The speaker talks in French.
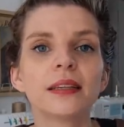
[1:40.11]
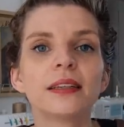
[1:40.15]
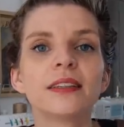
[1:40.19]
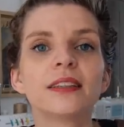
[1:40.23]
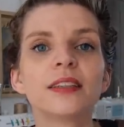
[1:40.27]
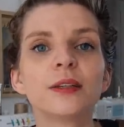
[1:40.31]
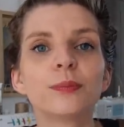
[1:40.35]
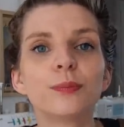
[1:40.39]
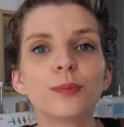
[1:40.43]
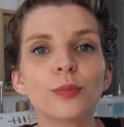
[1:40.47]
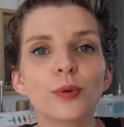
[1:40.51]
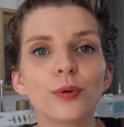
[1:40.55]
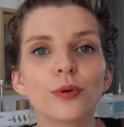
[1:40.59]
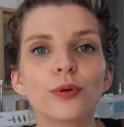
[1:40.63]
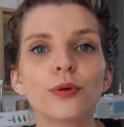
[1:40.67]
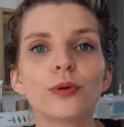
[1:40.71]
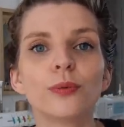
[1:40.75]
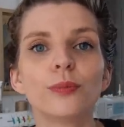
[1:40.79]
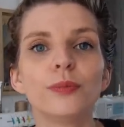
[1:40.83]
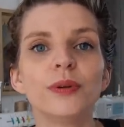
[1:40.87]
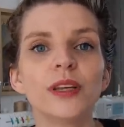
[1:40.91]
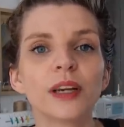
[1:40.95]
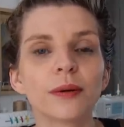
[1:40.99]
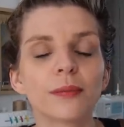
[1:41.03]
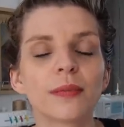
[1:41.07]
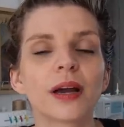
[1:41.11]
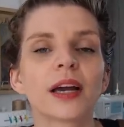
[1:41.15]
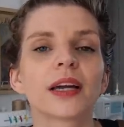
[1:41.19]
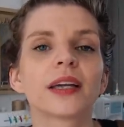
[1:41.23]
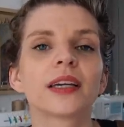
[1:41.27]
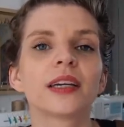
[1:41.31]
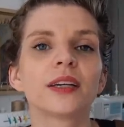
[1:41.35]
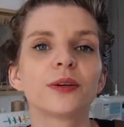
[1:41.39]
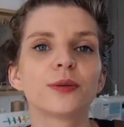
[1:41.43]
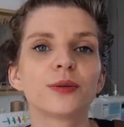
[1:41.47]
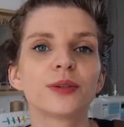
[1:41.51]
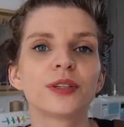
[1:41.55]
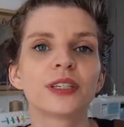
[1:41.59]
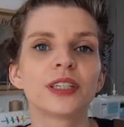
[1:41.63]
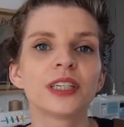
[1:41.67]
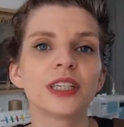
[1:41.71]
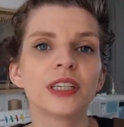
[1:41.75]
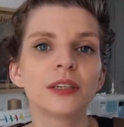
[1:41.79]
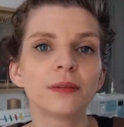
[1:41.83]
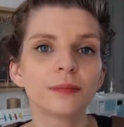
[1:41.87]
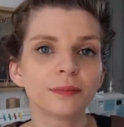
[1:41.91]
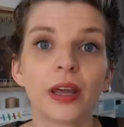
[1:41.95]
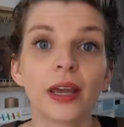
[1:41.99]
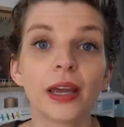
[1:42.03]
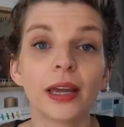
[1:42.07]
des épaules bien marquées
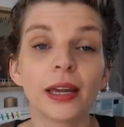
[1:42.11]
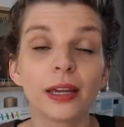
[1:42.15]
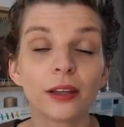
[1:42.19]
aussi.